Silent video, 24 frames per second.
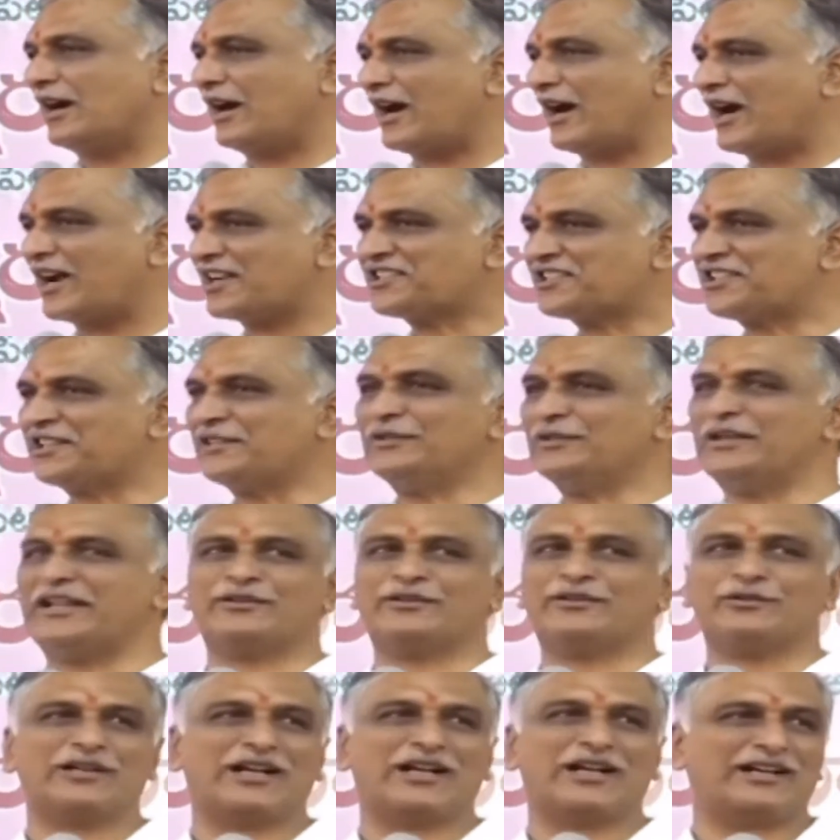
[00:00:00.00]
ఆశలు
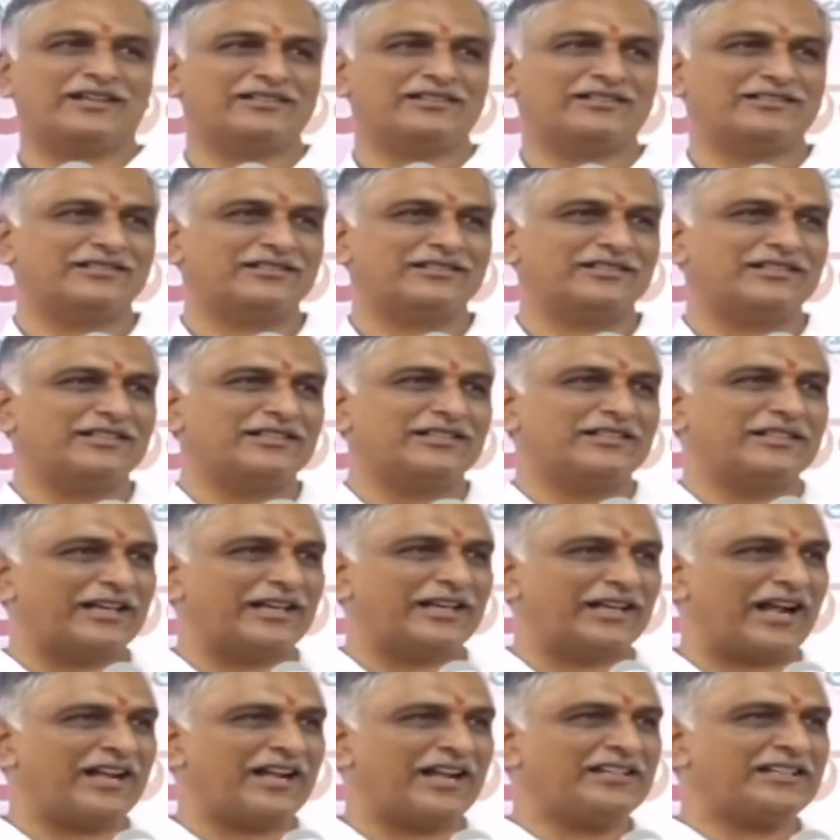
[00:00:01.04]
లేకుండా
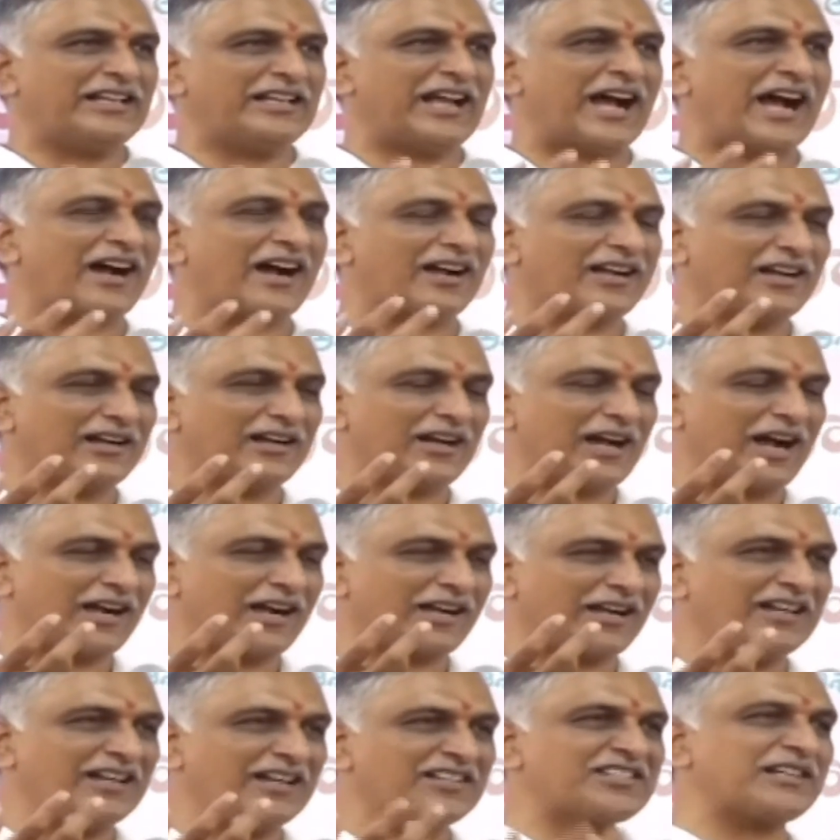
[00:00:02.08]
ఎలాంటి
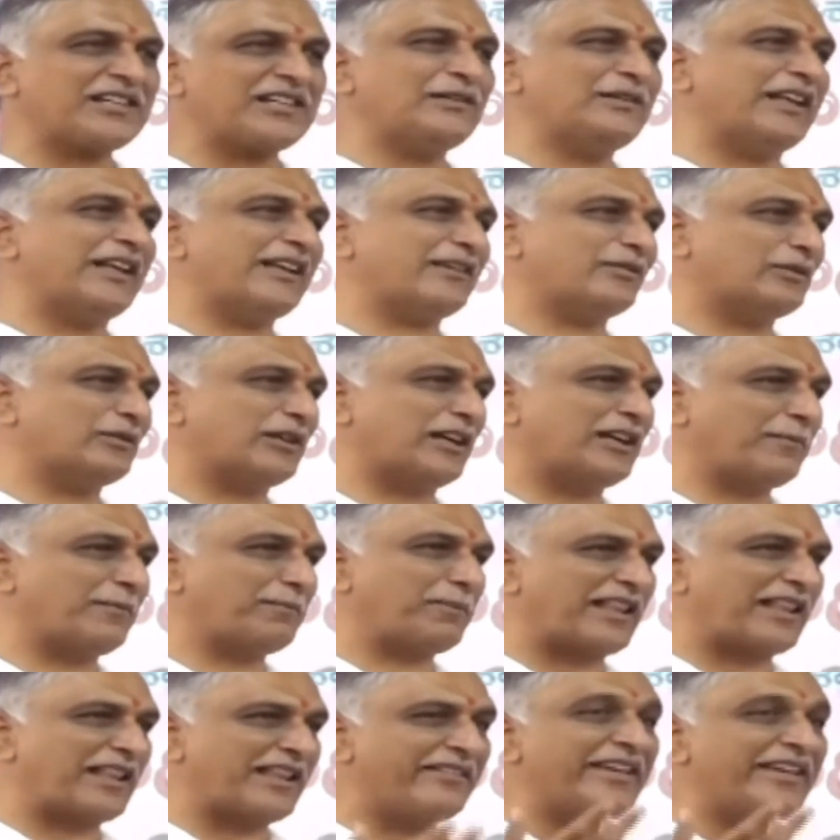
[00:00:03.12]
ఆకాంక్షలు లేకుండా అంటే
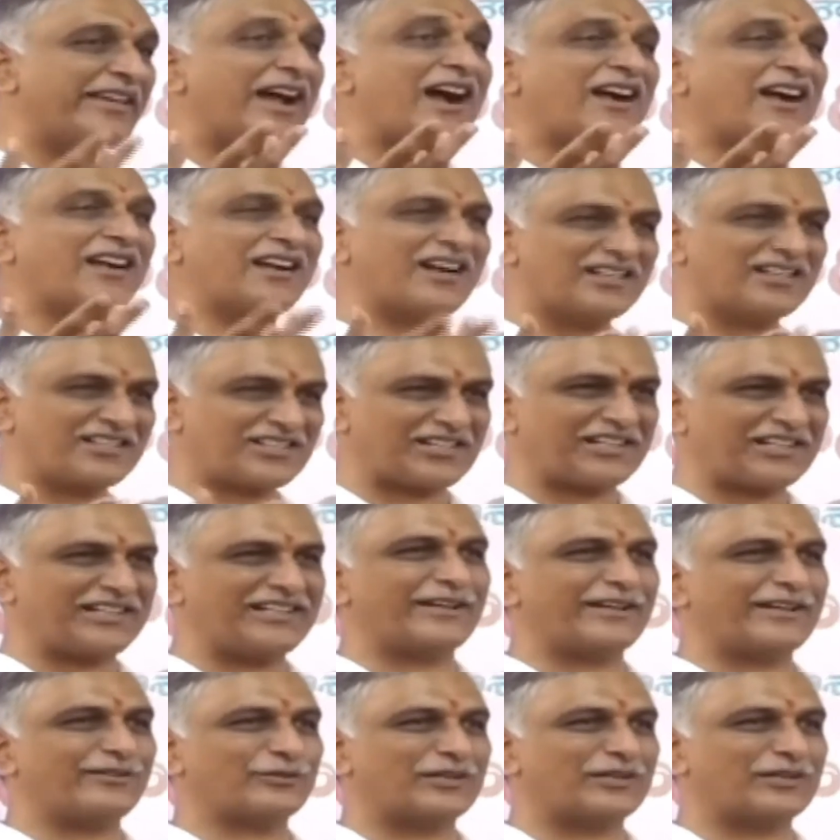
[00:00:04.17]
పదవి ఆకాంక్షలు
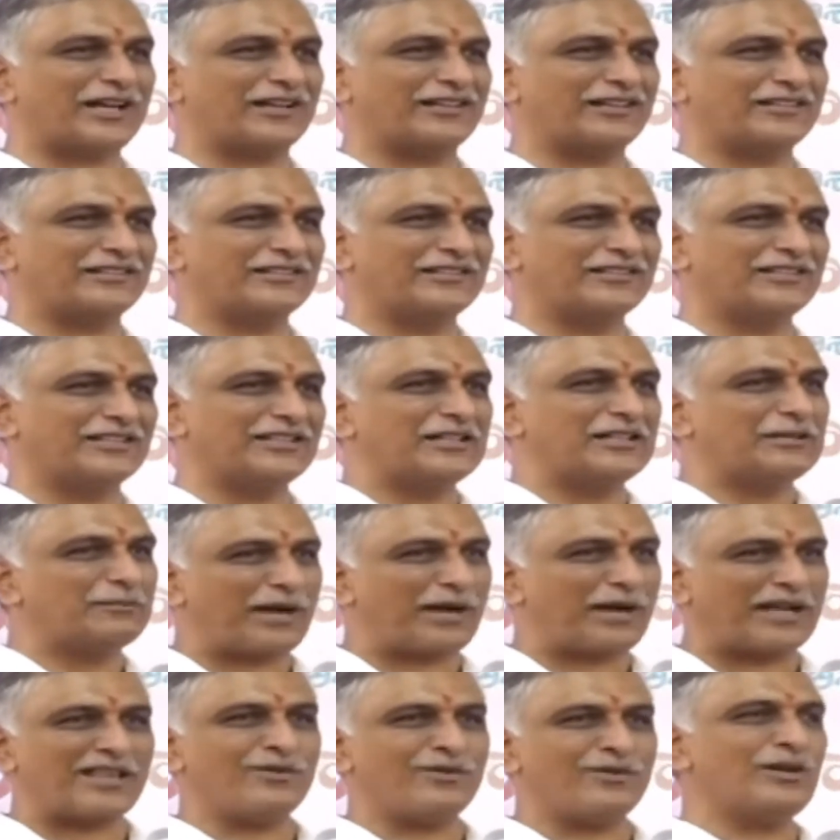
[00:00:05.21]
లేకుండా
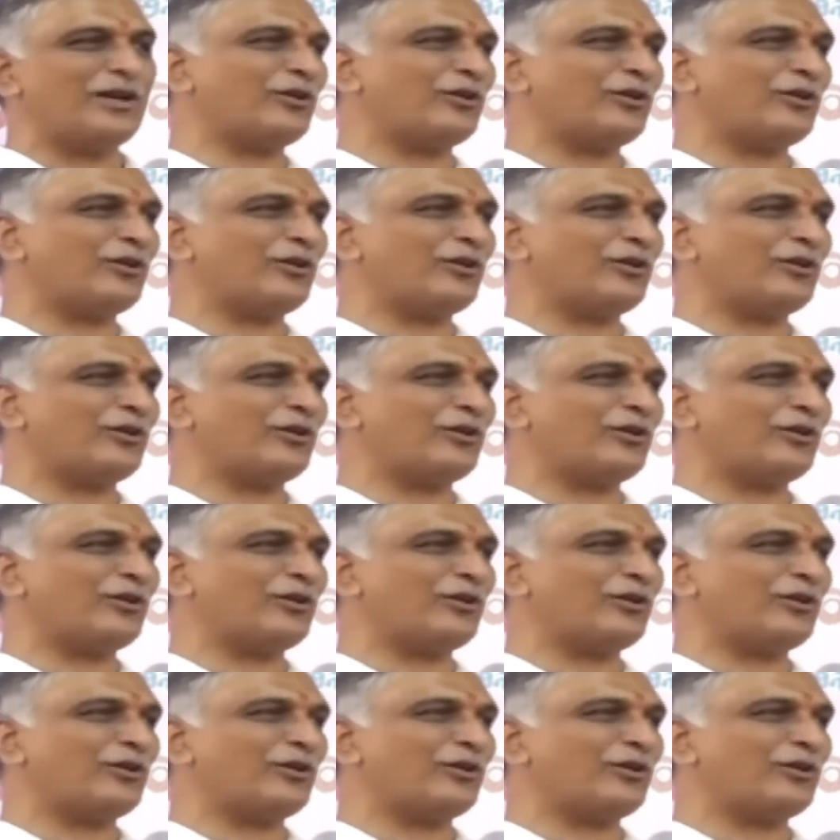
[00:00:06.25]
పదవుల